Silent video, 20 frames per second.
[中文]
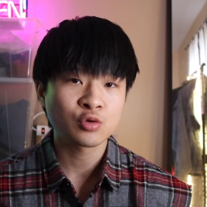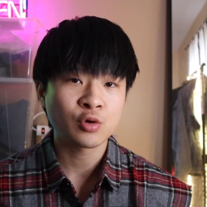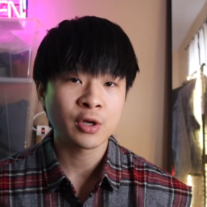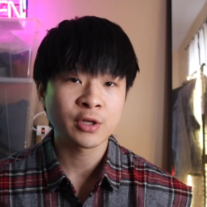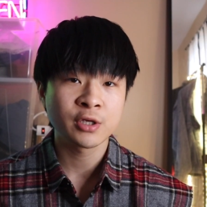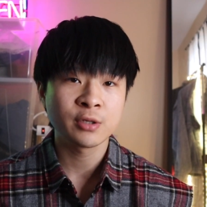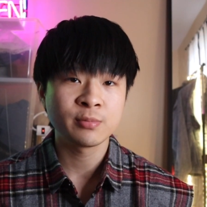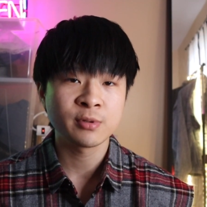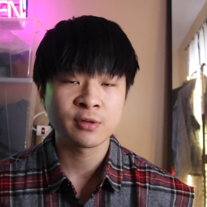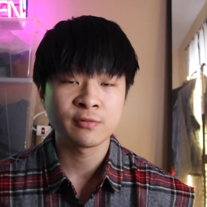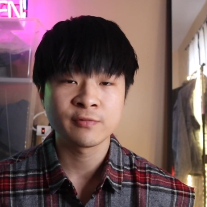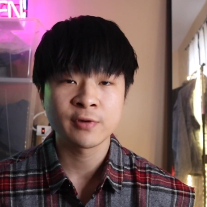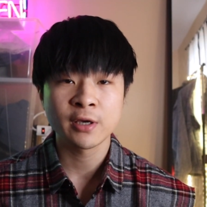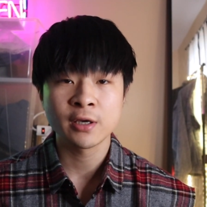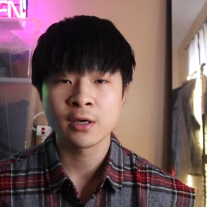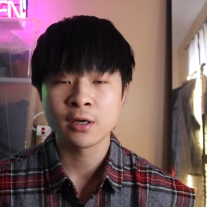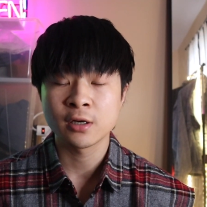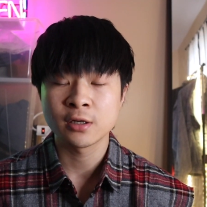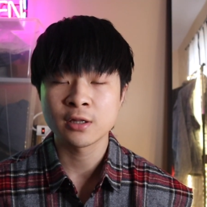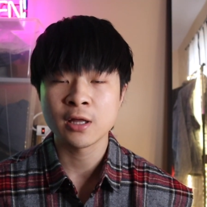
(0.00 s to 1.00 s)
穿衣品味
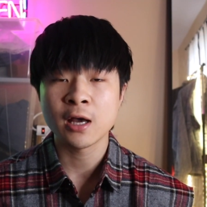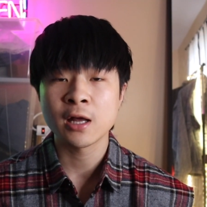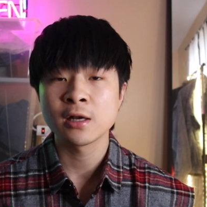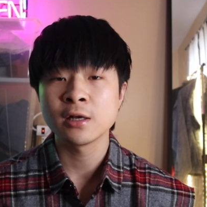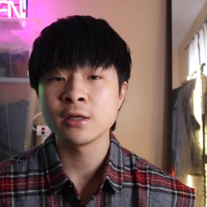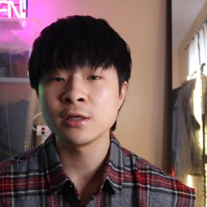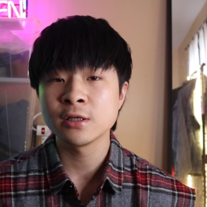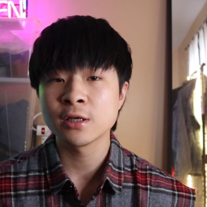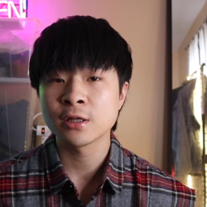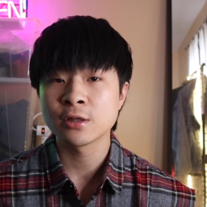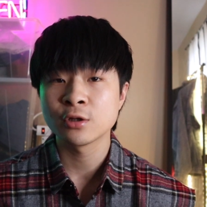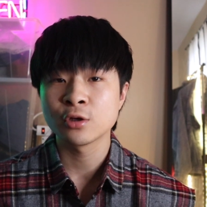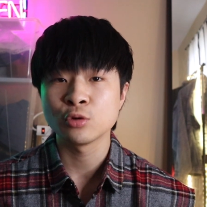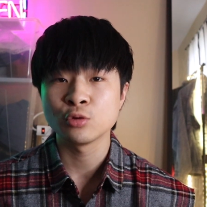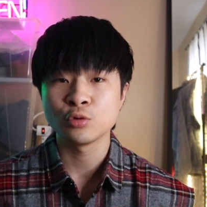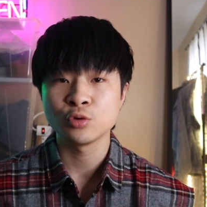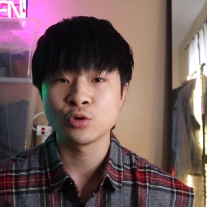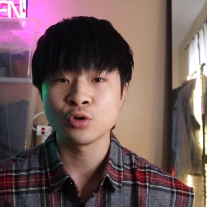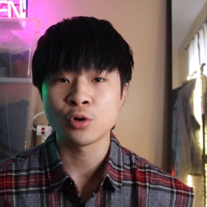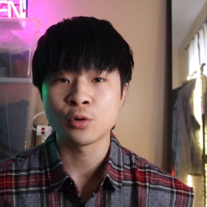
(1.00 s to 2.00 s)
和他历任的
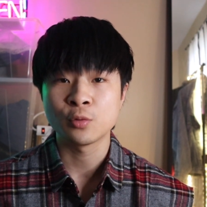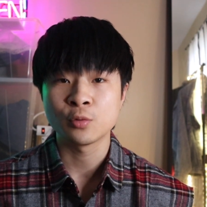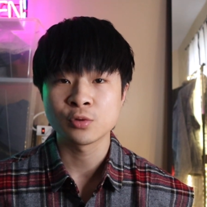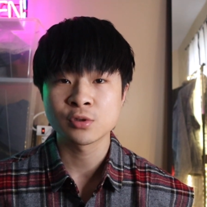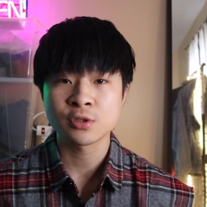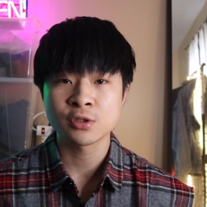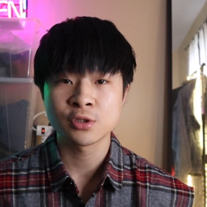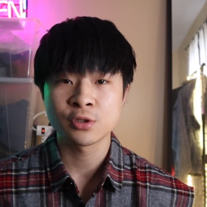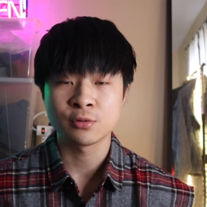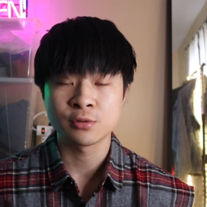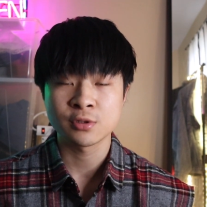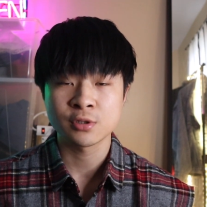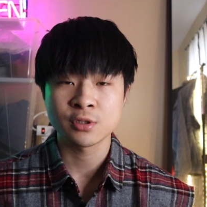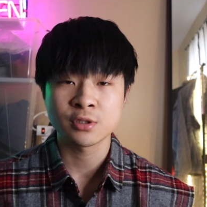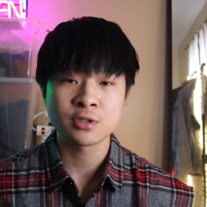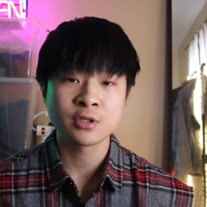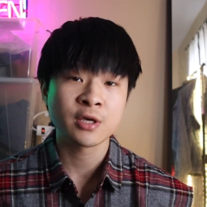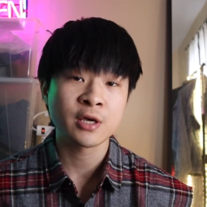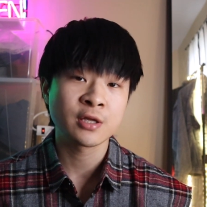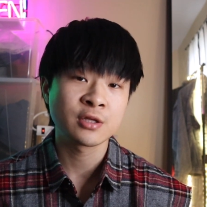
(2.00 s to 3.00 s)
女友是有着
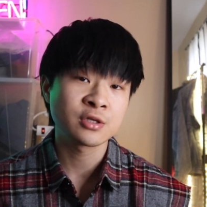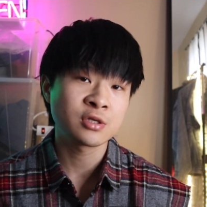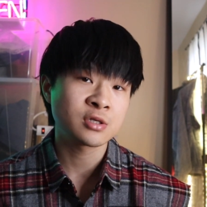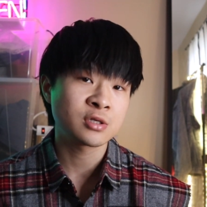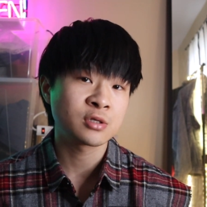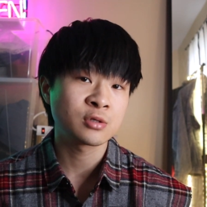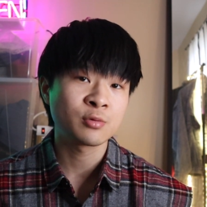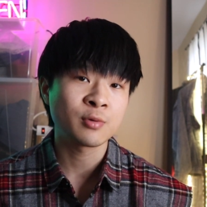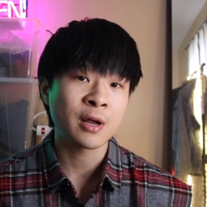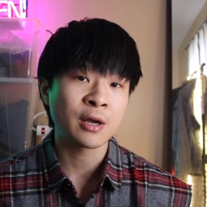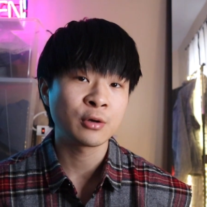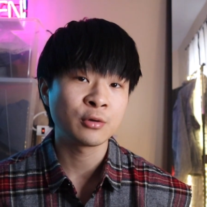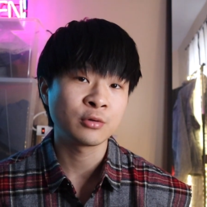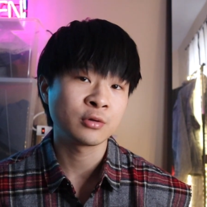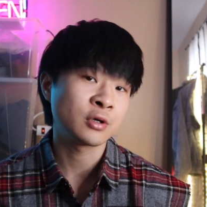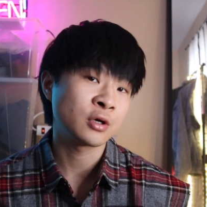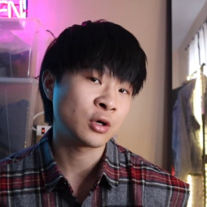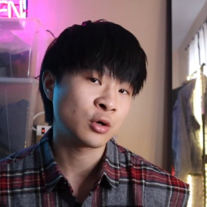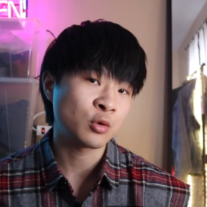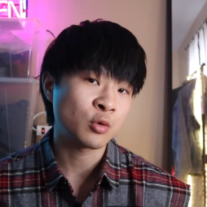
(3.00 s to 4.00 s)
千丝万缕
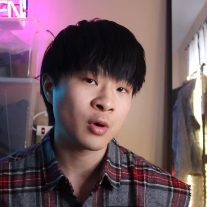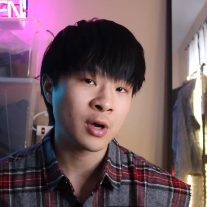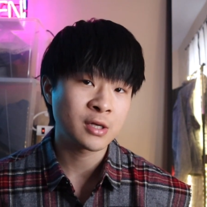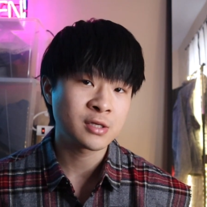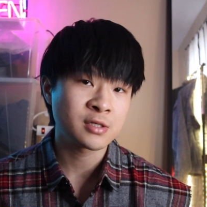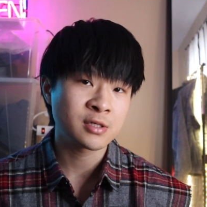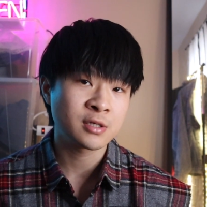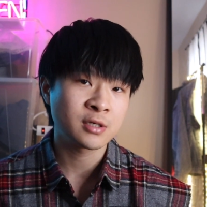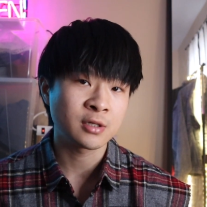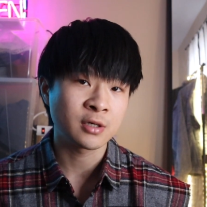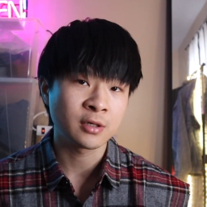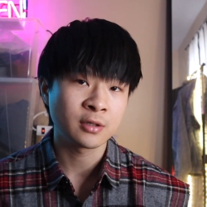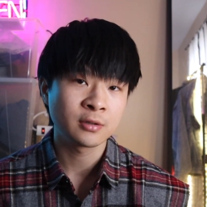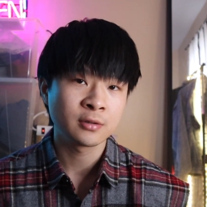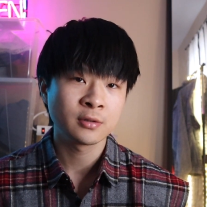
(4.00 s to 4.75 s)
的关系的。